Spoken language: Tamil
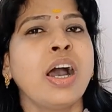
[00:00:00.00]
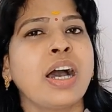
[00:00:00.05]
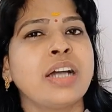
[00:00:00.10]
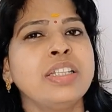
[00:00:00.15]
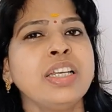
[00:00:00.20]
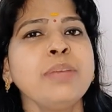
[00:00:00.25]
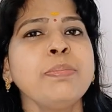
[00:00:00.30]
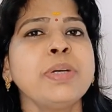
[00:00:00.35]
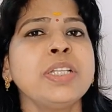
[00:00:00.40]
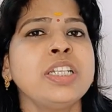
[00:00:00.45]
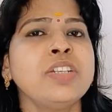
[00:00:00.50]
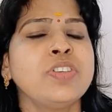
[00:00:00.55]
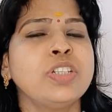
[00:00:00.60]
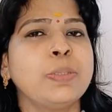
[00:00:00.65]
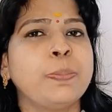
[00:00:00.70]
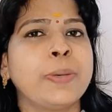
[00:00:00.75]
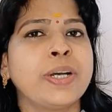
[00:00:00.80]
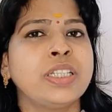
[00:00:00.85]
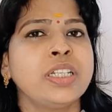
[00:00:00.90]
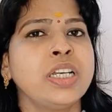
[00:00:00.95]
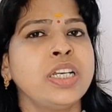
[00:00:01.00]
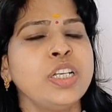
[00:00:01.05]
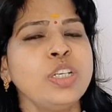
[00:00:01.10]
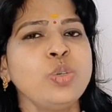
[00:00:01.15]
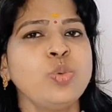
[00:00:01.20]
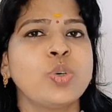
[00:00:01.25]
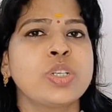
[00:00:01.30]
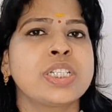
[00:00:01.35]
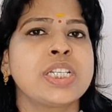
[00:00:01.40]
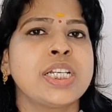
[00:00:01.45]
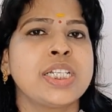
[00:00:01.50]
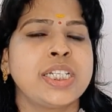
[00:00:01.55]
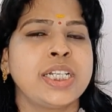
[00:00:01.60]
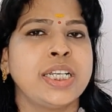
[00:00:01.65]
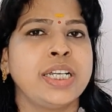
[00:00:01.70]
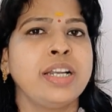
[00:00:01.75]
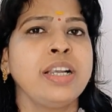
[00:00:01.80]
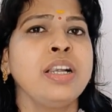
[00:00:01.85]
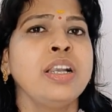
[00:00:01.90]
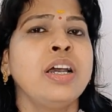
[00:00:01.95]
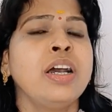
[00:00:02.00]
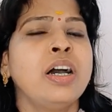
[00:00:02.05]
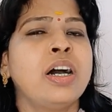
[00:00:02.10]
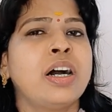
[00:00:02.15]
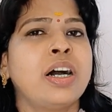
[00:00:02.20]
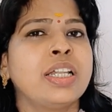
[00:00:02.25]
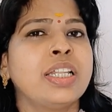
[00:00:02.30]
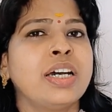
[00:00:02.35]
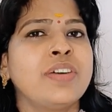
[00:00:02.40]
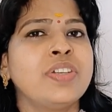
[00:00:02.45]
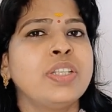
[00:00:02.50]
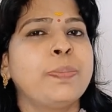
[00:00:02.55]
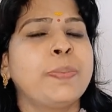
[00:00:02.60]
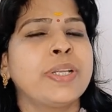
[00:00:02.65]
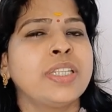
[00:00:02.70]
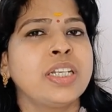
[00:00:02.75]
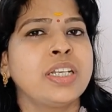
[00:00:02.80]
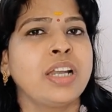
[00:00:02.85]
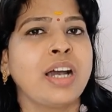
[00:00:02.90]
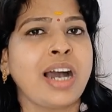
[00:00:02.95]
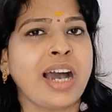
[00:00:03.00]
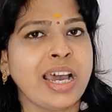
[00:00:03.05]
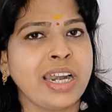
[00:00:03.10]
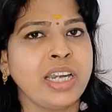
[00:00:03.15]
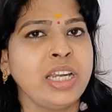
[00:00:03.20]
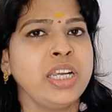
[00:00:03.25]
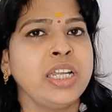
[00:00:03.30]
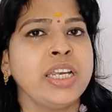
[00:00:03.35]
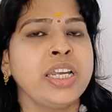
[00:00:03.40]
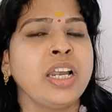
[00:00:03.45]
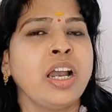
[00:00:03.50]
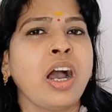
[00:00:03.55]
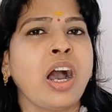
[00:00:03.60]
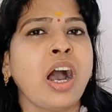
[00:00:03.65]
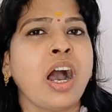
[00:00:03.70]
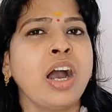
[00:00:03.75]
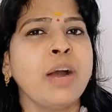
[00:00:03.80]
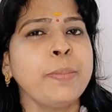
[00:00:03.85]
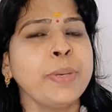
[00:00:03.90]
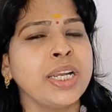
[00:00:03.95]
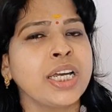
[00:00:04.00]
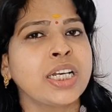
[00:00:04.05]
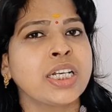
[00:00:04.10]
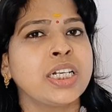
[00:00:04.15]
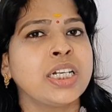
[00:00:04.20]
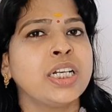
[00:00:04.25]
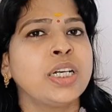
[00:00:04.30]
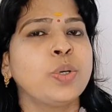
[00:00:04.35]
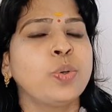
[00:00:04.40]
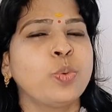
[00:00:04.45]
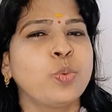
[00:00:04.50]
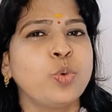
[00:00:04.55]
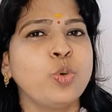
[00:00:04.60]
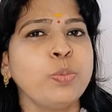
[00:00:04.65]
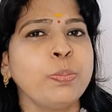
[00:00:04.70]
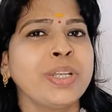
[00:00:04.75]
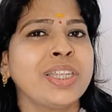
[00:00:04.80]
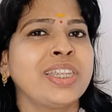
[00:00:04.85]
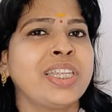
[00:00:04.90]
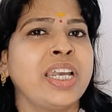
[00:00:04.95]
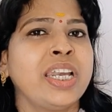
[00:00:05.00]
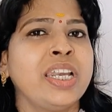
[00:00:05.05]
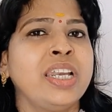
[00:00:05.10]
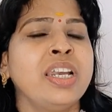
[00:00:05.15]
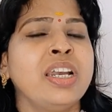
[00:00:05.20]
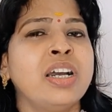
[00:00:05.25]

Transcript: அதே மாதிரி வந்து பார்த்தீங்கன்னா இன்னும் ஒரு சில செடிகள் அதாவது பார்த்தீங்கன்னா அரளி ஆமணக்கு ஊமத்தை